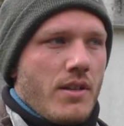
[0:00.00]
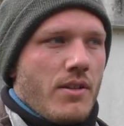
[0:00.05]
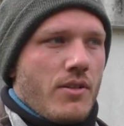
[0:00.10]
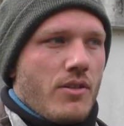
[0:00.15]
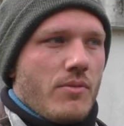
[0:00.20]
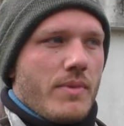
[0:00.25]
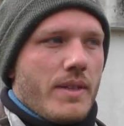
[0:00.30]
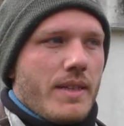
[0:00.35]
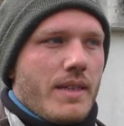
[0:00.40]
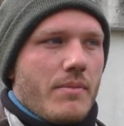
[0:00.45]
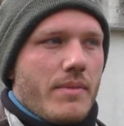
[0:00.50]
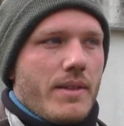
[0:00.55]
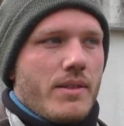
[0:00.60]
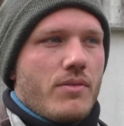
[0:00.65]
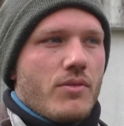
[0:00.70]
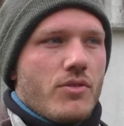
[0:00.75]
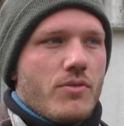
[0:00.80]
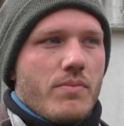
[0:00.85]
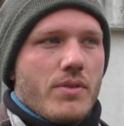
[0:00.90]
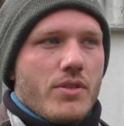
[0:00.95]

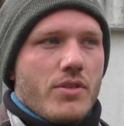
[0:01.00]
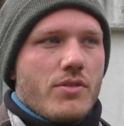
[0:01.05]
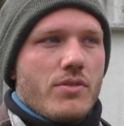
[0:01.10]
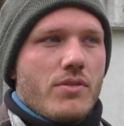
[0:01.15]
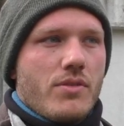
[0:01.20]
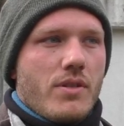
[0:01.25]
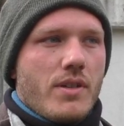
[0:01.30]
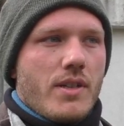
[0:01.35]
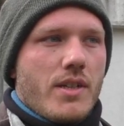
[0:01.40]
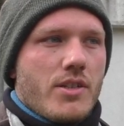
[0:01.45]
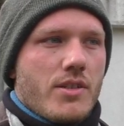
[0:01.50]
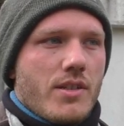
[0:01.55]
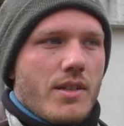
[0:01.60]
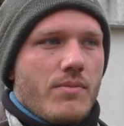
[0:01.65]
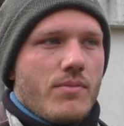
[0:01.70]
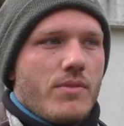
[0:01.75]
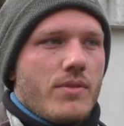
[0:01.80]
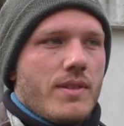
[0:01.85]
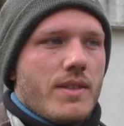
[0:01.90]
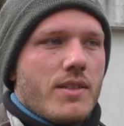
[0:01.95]
nomeadamente os pastores, que
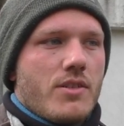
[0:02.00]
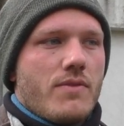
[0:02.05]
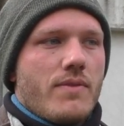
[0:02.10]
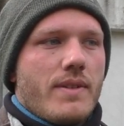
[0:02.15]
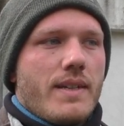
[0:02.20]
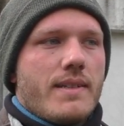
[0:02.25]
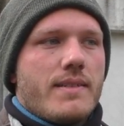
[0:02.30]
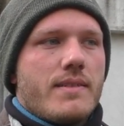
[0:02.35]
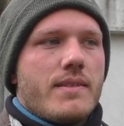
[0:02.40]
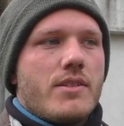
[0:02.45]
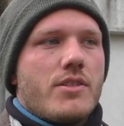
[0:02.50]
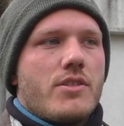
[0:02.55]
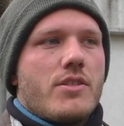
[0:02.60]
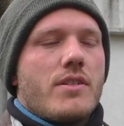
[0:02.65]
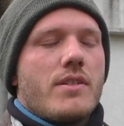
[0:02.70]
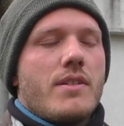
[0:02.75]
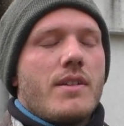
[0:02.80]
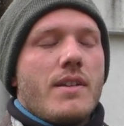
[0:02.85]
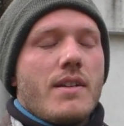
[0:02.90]
muitas vezes